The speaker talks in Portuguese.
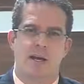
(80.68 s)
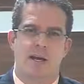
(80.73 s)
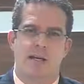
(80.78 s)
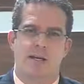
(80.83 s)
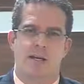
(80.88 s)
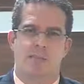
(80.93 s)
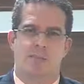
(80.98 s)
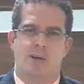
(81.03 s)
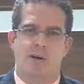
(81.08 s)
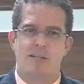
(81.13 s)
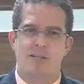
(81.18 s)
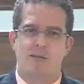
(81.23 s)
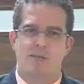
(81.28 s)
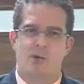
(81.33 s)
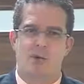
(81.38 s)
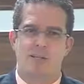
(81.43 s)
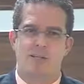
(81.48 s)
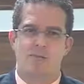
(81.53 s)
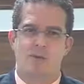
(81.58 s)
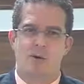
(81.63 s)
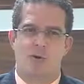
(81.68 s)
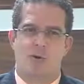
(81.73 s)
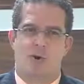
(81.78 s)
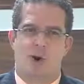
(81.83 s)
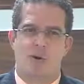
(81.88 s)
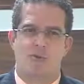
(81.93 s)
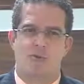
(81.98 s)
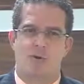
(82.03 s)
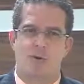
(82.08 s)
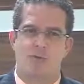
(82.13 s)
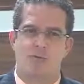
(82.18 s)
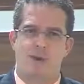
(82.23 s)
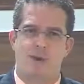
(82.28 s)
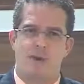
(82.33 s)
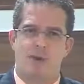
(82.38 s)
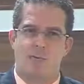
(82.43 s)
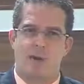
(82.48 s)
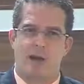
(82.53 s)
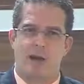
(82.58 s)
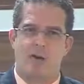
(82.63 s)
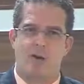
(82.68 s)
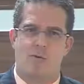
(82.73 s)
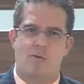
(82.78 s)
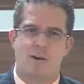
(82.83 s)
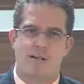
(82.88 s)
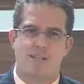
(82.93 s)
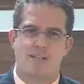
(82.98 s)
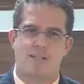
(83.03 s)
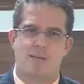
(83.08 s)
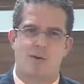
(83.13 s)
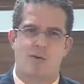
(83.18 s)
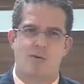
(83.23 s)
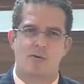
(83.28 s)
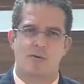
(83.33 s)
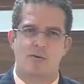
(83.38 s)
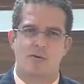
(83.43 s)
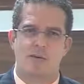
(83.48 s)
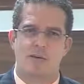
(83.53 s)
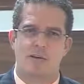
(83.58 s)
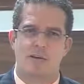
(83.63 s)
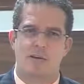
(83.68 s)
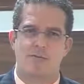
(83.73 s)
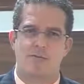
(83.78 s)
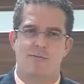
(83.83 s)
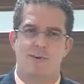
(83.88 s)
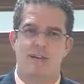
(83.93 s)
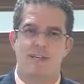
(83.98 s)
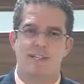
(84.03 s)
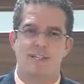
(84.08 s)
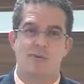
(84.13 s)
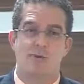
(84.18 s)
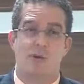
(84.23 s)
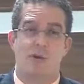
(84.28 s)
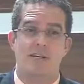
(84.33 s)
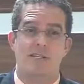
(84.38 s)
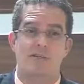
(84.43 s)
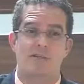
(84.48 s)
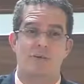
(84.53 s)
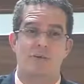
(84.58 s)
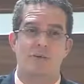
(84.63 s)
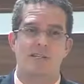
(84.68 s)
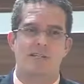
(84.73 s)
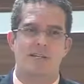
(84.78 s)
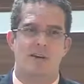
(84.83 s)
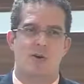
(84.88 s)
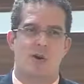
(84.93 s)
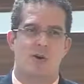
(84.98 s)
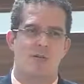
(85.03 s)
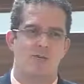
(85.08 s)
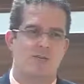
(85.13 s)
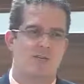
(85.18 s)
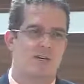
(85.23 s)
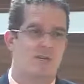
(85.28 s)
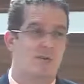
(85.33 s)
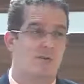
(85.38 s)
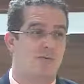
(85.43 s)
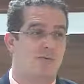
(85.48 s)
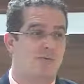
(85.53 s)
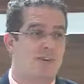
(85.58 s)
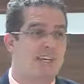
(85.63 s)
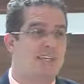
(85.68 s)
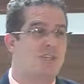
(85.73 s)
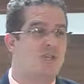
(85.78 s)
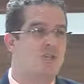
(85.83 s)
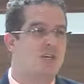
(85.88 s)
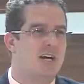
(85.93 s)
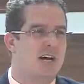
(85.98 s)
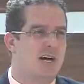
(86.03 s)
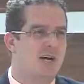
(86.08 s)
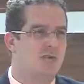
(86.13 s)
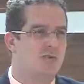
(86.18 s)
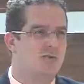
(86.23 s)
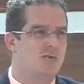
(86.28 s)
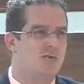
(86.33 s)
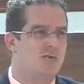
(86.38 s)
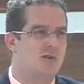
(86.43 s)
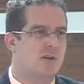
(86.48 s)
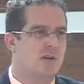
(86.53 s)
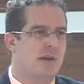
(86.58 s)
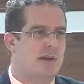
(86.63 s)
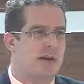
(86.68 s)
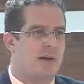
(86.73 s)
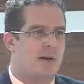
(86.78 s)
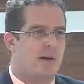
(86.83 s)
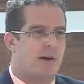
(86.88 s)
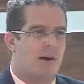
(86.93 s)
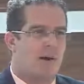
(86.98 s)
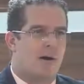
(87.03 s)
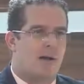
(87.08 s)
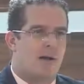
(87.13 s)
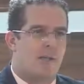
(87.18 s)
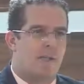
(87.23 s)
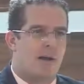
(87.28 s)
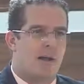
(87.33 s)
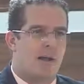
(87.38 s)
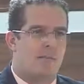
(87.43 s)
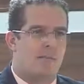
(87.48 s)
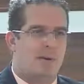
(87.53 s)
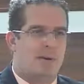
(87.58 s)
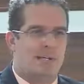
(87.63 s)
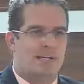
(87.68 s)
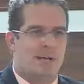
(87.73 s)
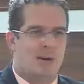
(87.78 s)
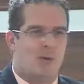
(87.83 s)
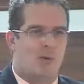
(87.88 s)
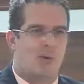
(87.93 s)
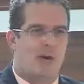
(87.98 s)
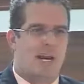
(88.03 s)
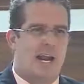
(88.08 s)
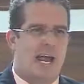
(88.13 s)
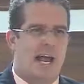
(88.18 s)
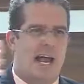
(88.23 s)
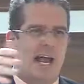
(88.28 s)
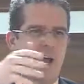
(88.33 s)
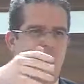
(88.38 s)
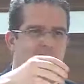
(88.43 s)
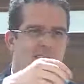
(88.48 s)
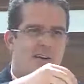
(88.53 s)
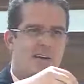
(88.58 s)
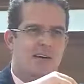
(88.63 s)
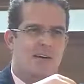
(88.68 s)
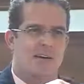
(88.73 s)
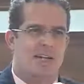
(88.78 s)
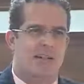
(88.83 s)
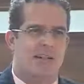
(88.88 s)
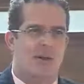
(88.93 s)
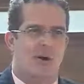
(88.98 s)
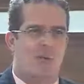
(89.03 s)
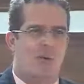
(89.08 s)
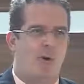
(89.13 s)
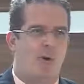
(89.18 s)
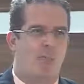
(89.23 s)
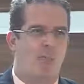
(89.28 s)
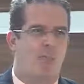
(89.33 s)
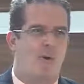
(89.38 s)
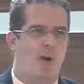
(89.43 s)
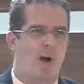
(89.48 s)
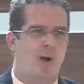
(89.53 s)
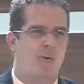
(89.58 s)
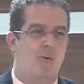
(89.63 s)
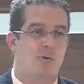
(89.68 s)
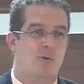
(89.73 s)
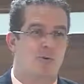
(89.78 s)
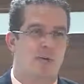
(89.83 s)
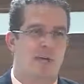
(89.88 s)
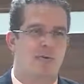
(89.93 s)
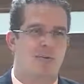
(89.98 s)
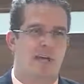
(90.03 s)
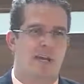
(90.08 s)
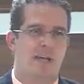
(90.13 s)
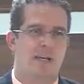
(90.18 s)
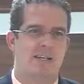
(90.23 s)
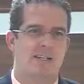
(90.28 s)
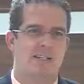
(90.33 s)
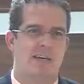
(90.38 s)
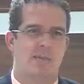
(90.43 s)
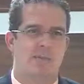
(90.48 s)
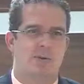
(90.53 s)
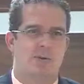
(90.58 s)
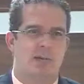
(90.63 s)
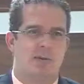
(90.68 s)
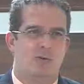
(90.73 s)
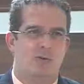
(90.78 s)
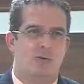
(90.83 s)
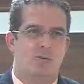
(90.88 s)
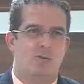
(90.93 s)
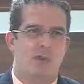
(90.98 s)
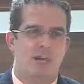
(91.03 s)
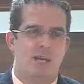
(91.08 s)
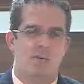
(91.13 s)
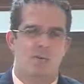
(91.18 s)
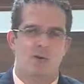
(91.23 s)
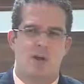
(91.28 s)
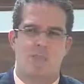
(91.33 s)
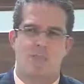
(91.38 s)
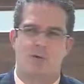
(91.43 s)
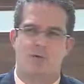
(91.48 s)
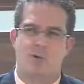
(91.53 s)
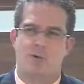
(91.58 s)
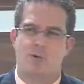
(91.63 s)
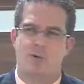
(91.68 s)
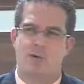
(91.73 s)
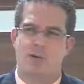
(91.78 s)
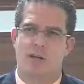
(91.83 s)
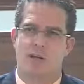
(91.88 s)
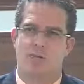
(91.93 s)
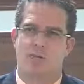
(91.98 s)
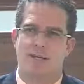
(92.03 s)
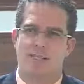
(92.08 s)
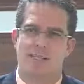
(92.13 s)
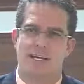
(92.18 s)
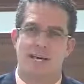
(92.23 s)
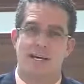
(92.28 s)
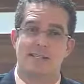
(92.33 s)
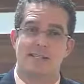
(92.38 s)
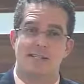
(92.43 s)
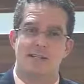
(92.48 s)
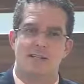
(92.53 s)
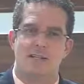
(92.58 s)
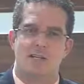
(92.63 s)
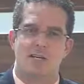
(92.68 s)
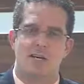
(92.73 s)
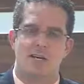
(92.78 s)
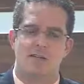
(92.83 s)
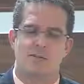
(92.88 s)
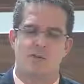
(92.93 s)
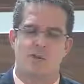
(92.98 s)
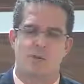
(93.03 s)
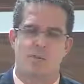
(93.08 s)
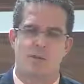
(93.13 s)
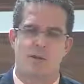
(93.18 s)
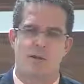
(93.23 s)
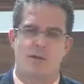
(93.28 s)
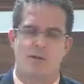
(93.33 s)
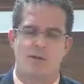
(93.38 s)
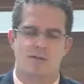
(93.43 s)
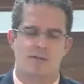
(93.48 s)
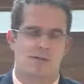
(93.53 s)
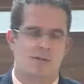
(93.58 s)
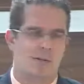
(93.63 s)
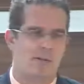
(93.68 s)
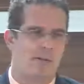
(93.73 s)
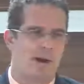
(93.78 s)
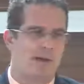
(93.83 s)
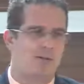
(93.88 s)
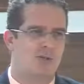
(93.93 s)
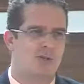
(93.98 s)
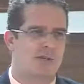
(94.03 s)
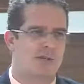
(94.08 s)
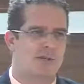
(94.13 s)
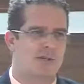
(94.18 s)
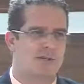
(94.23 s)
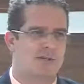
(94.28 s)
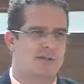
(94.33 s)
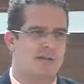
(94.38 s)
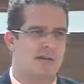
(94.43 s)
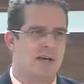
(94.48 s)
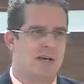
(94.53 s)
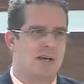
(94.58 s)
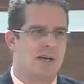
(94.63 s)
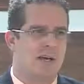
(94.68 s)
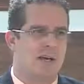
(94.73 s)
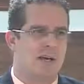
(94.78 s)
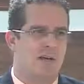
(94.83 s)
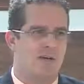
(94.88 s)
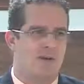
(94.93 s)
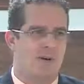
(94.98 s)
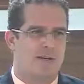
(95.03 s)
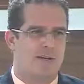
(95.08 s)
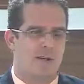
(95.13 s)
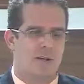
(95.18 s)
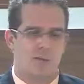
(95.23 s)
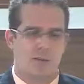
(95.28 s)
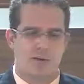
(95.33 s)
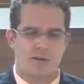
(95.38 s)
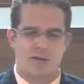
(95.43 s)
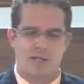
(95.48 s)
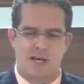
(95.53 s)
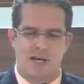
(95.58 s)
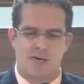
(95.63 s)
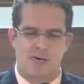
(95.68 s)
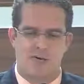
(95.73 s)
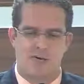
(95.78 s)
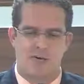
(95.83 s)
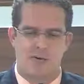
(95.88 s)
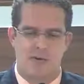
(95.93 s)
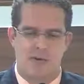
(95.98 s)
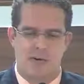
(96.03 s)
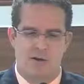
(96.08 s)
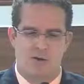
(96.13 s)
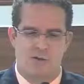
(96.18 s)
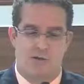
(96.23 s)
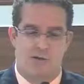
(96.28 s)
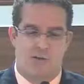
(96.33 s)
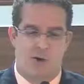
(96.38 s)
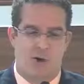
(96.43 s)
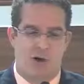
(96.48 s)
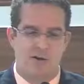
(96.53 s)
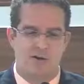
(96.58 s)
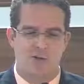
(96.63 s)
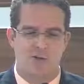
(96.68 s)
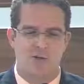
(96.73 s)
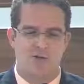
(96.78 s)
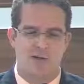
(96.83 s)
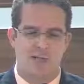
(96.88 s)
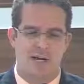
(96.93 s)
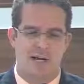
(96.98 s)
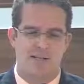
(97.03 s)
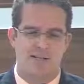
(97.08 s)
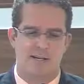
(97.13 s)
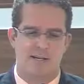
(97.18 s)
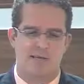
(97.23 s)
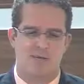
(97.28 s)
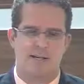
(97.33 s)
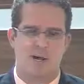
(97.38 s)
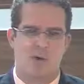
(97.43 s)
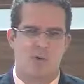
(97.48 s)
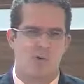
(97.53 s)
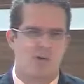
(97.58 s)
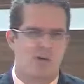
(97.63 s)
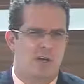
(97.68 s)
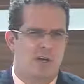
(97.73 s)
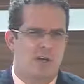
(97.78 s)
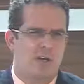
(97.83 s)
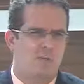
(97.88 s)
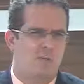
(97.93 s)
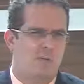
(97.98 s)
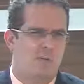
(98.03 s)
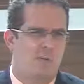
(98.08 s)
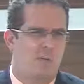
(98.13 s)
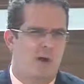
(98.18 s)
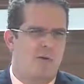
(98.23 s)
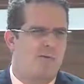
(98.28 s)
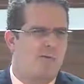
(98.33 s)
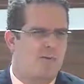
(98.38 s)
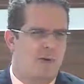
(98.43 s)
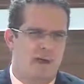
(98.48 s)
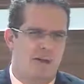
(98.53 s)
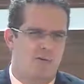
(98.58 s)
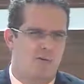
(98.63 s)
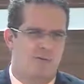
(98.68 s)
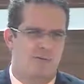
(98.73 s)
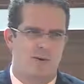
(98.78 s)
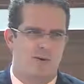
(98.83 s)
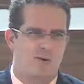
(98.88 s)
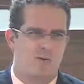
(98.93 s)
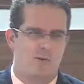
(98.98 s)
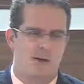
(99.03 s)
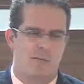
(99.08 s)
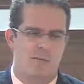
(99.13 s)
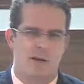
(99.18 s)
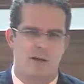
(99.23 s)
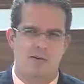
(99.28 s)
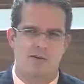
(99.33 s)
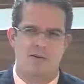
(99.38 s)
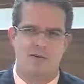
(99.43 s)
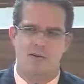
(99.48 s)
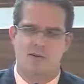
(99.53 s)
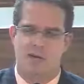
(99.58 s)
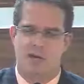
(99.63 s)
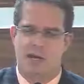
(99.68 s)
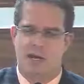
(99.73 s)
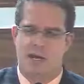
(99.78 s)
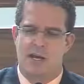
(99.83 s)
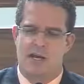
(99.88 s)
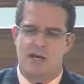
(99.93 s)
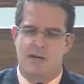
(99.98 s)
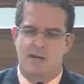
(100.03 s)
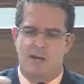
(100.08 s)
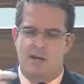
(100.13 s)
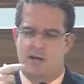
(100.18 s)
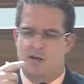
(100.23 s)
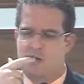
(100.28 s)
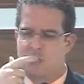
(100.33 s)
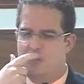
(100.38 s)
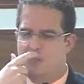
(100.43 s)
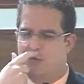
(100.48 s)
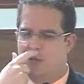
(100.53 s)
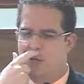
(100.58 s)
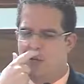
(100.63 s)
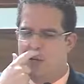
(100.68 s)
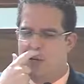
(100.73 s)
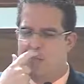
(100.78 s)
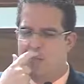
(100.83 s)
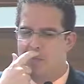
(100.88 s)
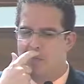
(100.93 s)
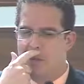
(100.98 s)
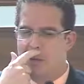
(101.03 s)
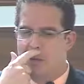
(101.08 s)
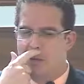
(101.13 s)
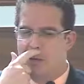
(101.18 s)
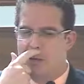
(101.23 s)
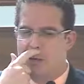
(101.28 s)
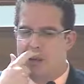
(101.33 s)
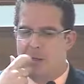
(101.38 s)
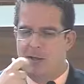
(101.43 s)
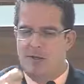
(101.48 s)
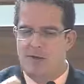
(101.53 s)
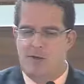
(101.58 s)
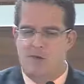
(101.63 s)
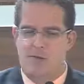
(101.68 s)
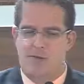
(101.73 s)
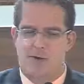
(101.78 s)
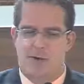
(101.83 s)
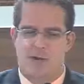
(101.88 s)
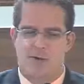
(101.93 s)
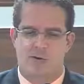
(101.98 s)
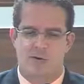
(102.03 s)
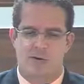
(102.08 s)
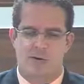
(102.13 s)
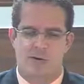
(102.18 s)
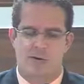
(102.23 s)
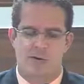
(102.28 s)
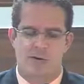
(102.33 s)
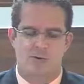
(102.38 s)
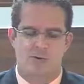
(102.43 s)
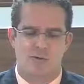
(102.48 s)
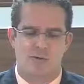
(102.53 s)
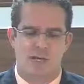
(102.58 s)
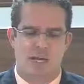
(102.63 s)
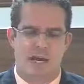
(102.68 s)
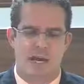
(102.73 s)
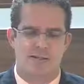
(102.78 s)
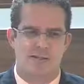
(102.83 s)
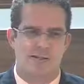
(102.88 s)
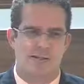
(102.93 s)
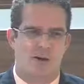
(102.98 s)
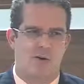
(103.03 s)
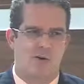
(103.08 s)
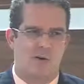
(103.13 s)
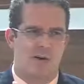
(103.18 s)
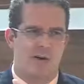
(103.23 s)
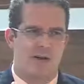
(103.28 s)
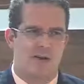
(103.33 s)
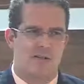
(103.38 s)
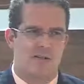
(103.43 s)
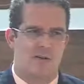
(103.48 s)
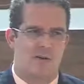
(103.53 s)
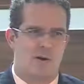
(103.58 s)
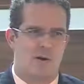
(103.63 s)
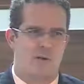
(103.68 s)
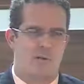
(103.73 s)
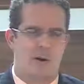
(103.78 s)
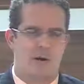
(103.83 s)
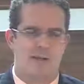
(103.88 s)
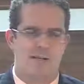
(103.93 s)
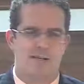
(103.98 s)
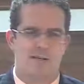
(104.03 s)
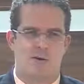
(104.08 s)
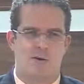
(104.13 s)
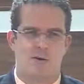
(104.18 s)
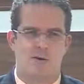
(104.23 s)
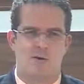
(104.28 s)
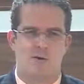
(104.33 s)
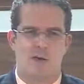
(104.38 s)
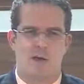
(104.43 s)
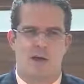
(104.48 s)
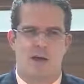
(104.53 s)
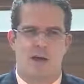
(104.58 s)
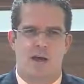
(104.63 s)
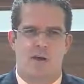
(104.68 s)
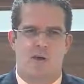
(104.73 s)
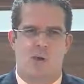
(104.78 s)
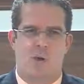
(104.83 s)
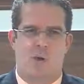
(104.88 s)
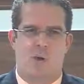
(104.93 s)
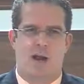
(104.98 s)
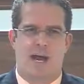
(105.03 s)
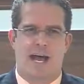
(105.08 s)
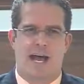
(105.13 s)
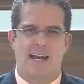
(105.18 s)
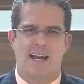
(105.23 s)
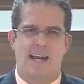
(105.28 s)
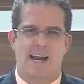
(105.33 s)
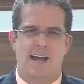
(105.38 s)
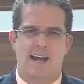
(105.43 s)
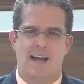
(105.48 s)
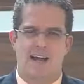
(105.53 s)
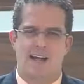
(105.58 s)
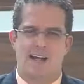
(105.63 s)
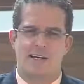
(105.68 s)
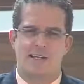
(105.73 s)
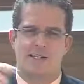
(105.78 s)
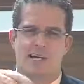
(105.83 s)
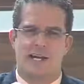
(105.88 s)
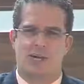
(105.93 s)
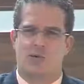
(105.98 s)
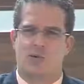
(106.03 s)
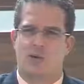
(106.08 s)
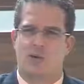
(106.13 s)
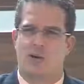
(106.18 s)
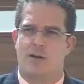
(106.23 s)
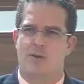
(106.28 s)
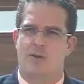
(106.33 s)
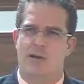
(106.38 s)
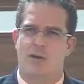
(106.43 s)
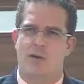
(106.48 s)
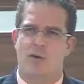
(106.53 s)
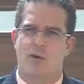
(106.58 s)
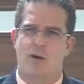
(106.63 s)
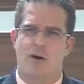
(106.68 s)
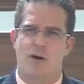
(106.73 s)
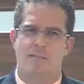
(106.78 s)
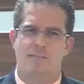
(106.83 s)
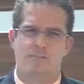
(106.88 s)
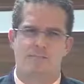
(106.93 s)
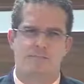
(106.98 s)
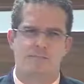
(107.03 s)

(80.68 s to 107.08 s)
Depois, em 2009, foi feita uma renovação que vence em 2019, ou seja, 20 anos para a empresa lucrar e ter o um monopólio do jeito que ela quiser. Portanto, o mínimo que a prefeitura tem que fazer é exigir as, as contrapartidas e fazer um processo forte de fiscalização, o que não, não é feito efetivamente, e a gente viu aí. Então, o vereador Rubens Nunes tem razão, é, essa é uma questão colocada na legislatura anterior.